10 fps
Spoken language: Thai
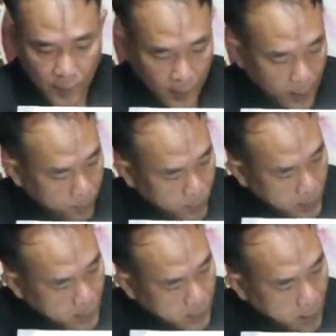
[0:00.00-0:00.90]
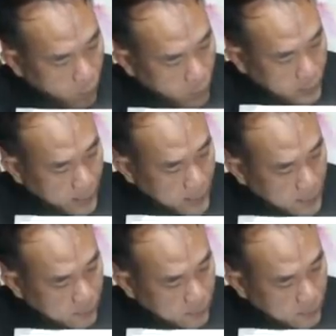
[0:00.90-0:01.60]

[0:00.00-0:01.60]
นะครับเราก็จะได้